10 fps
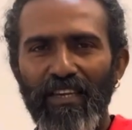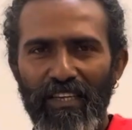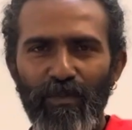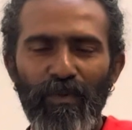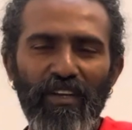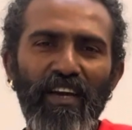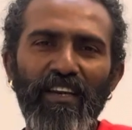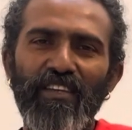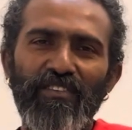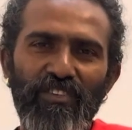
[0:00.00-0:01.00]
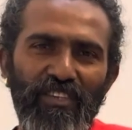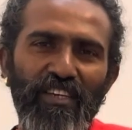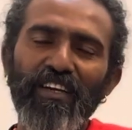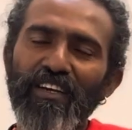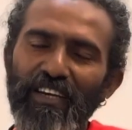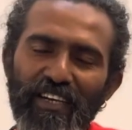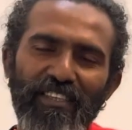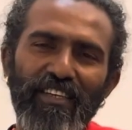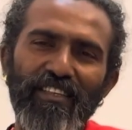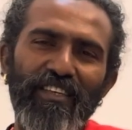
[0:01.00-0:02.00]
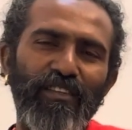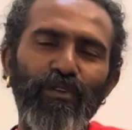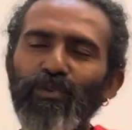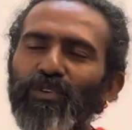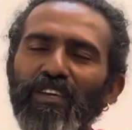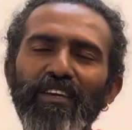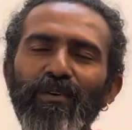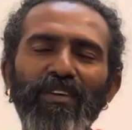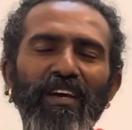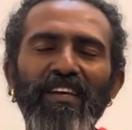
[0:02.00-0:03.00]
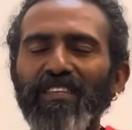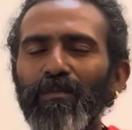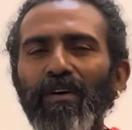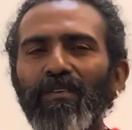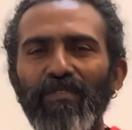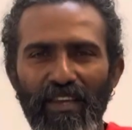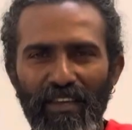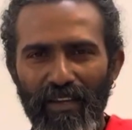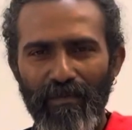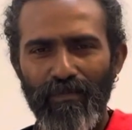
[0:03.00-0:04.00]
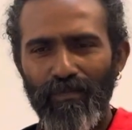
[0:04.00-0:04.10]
इस प्रकार की चीज़ें कर सकते थे तो ये कोई असंभव नहीं है